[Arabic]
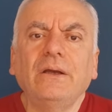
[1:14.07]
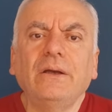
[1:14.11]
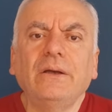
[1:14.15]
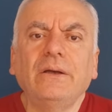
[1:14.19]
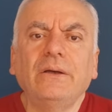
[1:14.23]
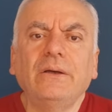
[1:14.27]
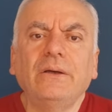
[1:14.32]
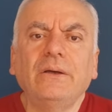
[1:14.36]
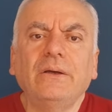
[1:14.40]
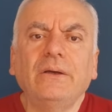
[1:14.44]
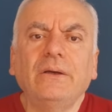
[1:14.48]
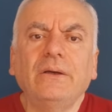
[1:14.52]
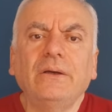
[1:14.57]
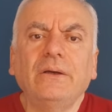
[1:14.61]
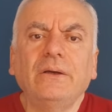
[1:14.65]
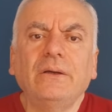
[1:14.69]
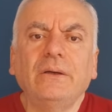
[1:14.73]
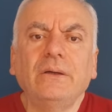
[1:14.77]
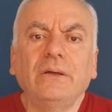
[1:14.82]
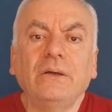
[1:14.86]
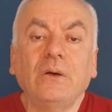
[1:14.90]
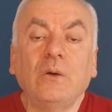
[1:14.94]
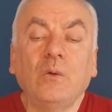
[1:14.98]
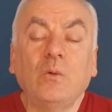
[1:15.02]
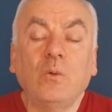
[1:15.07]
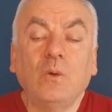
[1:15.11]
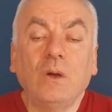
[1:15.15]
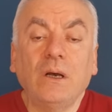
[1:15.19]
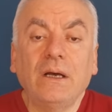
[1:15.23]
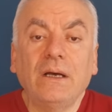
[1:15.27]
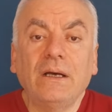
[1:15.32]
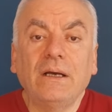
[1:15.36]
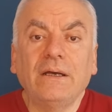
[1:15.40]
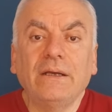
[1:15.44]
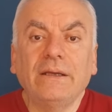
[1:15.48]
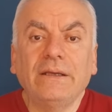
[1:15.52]
آه،
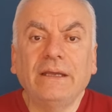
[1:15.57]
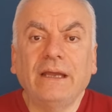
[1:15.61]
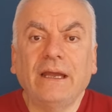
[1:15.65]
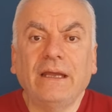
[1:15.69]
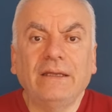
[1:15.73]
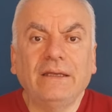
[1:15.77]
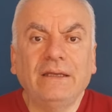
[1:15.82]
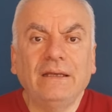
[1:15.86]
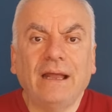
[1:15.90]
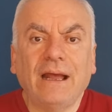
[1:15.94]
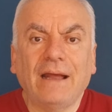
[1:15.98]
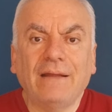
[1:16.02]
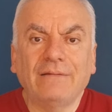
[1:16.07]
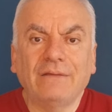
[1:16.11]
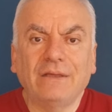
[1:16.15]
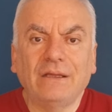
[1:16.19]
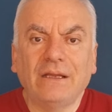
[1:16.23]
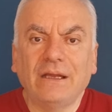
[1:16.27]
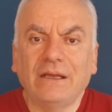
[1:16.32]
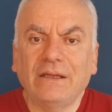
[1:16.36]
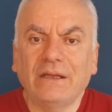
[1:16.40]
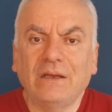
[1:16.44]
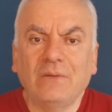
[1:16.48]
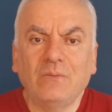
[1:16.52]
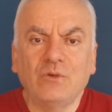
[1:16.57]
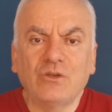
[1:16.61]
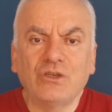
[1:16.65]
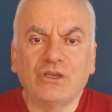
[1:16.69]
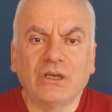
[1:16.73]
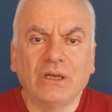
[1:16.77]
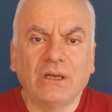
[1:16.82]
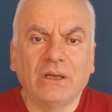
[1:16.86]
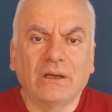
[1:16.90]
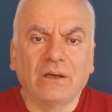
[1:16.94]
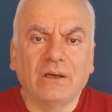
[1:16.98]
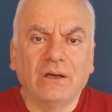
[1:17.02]
ويعني لحد الآن
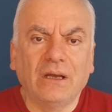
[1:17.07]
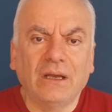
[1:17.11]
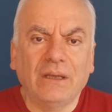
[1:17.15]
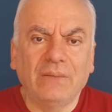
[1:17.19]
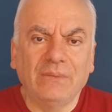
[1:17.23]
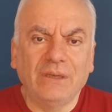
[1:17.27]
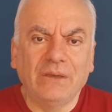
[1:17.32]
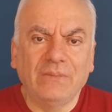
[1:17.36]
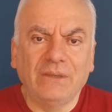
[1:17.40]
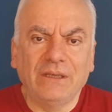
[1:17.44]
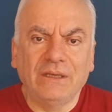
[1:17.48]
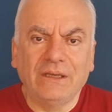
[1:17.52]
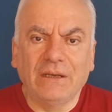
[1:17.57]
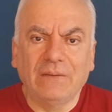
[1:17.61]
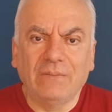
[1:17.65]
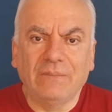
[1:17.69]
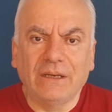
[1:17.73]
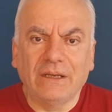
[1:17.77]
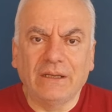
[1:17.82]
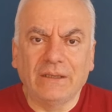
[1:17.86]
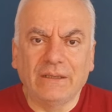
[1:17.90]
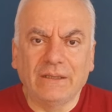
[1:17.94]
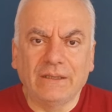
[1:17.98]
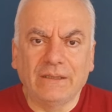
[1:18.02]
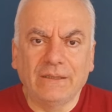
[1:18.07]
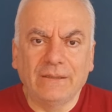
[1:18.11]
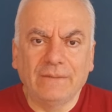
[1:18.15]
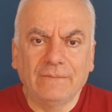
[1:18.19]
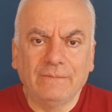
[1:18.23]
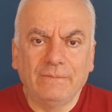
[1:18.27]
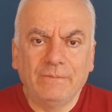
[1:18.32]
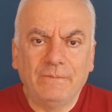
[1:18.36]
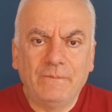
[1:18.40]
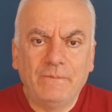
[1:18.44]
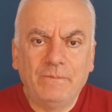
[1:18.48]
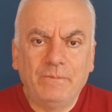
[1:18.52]
المشكلة قائمة بين البلدين
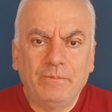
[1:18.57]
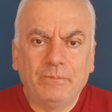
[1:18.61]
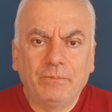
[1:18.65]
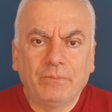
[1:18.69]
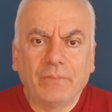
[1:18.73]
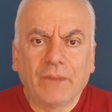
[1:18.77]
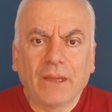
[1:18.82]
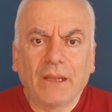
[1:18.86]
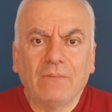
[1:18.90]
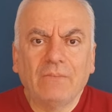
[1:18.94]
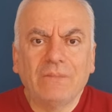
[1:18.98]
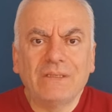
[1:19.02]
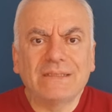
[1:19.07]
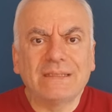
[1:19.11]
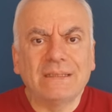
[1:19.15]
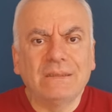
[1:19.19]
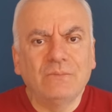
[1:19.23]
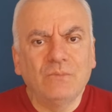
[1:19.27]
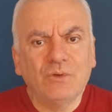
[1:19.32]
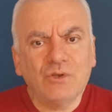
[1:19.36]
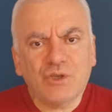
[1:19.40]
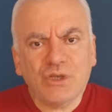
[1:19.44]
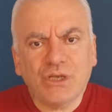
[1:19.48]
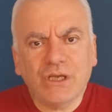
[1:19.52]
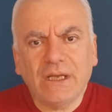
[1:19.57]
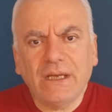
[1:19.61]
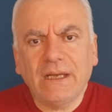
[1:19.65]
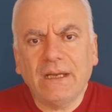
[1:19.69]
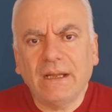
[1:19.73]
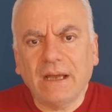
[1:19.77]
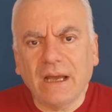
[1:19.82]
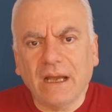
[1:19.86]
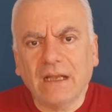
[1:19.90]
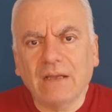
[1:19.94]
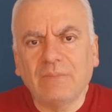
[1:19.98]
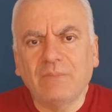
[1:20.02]
بس المشكلة
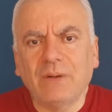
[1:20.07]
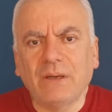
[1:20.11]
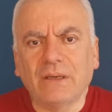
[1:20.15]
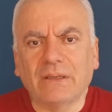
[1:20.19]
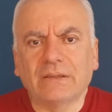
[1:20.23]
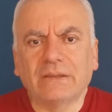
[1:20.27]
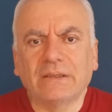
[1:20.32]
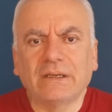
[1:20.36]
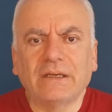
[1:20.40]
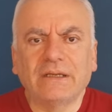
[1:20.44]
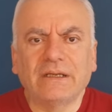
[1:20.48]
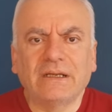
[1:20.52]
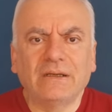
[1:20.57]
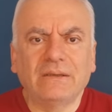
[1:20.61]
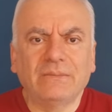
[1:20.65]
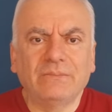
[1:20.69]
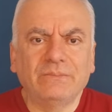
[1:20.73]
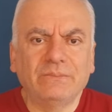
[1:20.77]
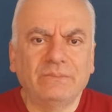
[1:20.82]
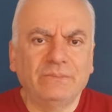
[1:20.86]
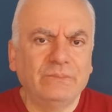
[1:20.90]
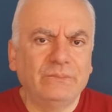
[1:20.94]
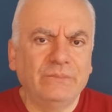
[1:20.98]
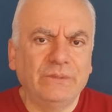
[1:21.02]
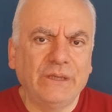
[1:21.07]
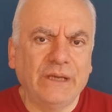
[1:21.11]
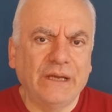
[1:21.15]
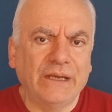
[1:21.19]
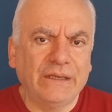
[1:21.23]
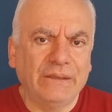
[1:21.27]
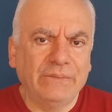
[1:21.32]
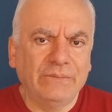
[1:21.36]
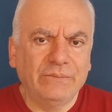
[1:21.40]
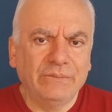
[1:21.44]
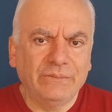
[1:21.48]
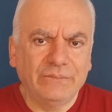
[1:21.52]
الأكبر أنا
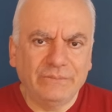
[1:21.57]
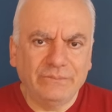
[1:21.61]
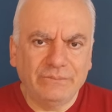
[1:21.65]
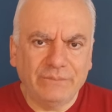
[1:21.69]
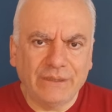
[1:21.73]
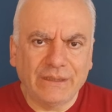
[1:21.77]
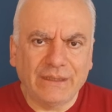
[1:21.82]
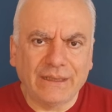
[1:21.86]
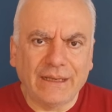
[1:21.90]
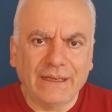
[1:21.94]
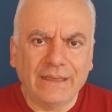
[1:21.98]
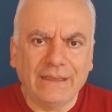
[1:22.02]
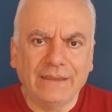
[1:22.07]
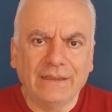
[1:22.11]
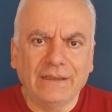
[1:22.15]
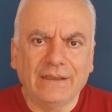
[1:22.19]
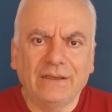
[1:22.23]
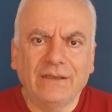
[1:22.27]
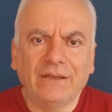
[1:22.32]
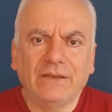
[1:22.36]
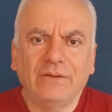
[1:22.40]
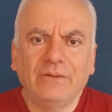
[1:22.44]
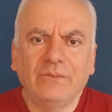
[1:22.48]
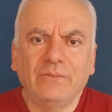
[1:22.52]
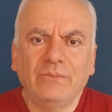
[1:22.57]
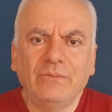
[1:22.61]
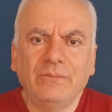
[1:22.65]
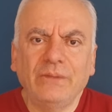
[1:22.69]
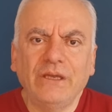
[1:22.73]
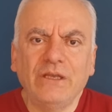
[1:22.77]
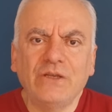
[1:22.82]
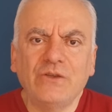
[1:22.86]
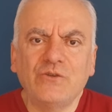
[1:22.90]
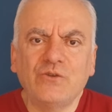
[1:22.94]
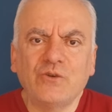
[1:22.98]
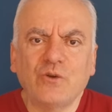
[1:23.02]
يعني بتخيل
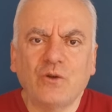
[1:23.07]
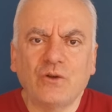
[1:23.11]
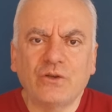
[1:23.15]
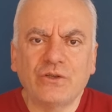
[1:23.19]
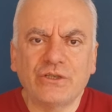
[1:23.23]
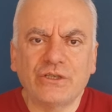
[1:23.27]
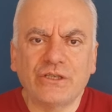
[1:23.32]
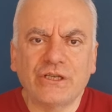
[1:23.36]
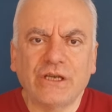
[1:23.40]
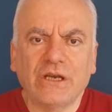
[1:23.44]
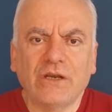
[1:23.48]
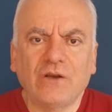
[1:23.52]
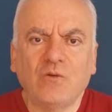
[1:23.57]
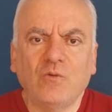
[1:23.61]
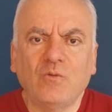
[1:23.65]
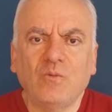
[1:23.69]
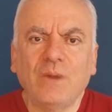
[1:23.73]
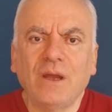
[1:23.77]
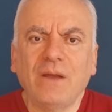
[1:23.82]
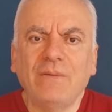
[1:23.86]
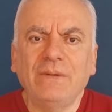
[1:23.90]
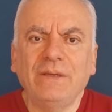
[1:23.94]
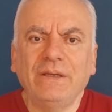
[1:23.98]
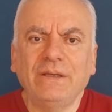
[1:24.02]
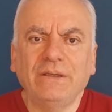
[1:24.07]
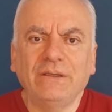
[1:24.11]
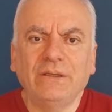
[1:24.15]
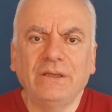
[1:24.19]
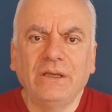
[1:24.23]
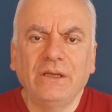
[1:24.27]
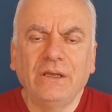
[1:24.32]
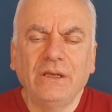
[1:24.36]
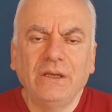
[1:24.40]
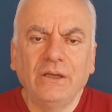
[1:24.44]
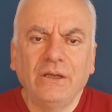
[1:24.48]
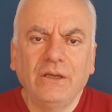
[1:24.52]
بين جورجيا وما
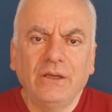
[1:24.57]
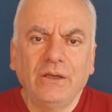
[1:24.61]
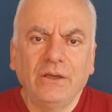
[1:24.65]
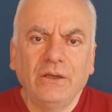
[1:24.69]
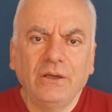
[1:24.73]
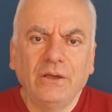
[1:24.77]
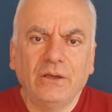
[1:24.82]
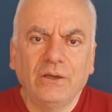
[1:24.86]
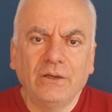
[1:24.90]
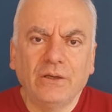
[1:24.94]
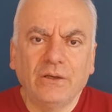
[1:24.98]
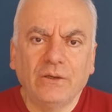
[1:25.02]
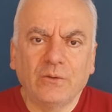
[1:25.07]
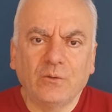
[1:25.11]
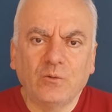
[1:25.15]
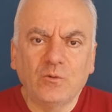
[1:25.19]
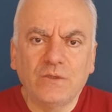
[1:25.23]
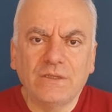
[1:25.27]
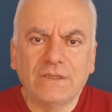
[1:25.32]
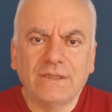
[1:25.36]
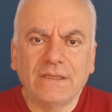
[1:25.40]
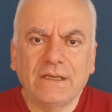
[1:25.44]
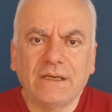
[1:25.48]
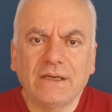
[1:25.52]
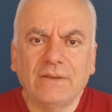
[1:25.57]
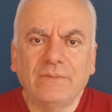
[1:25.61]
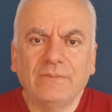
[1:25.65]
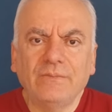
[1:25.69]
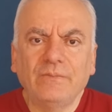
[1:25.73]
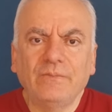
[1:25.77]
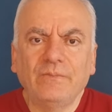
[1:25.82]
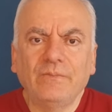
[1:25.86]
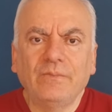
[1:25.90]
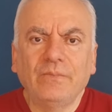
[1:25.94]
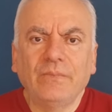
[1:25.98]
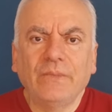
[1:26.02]
بين روسيا
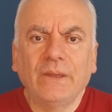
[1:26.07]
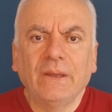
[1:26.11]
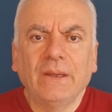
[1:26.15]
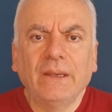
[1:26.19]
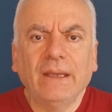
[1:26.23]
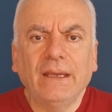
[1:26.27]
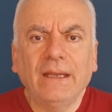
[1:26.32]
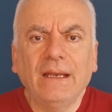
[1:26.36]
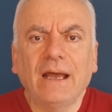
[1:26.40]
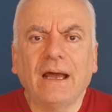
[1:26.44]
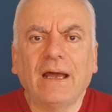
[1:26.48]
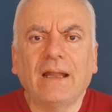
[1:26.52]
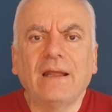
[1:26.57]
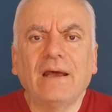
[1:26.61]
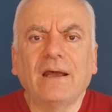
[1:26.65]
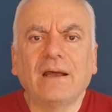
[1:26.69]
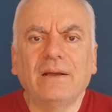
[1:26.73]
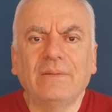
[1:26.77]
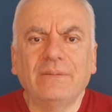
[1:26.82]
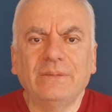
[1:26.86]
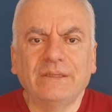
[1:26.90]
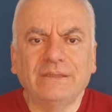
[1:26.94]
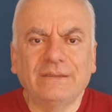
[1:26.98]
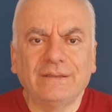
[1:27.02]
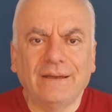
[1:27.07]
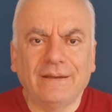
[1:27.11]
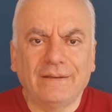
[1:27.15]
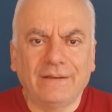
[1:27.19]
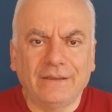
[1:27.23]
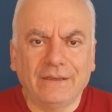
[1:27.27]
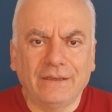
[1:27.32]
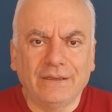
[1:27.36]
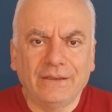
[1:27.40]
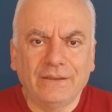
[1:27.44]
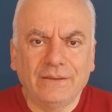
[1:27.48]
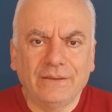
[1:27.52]
إلى علاقة
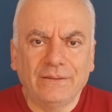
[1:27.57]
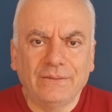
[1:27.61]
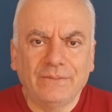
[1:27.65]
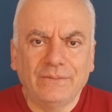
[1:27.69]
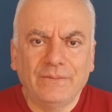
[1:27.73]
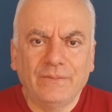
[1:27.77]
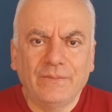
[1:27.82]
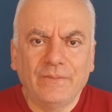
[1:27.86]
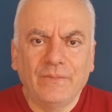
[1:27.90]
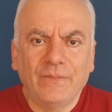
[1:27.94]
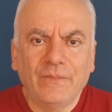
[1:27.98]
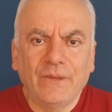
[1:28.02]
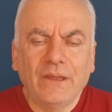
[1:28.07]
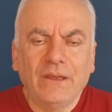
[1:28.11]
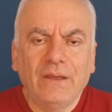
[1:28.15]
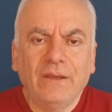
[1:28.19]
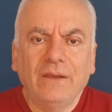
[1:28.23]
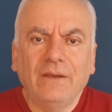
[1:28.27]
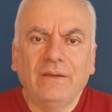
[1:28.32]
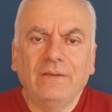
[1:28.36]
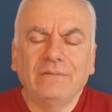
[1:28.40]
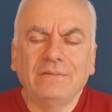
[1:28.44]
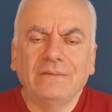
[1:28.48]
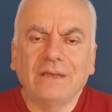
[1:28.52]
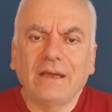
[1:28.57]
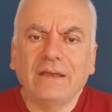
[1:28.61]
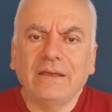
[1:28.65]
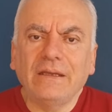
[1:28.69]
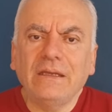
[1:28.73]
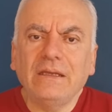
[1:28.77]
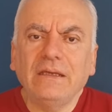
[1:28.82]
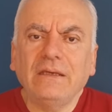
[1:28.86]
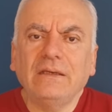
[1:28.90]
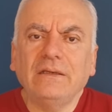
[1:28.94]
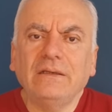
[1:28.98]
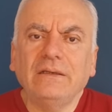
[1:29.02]
بالتاريخ
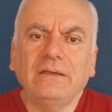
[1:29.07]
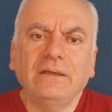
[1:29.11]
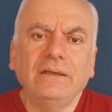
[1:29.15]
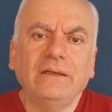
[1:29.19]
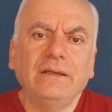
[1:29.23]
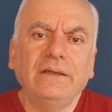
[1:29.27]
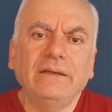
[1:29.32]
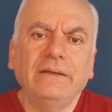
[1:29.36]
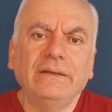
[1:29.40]
التاريخ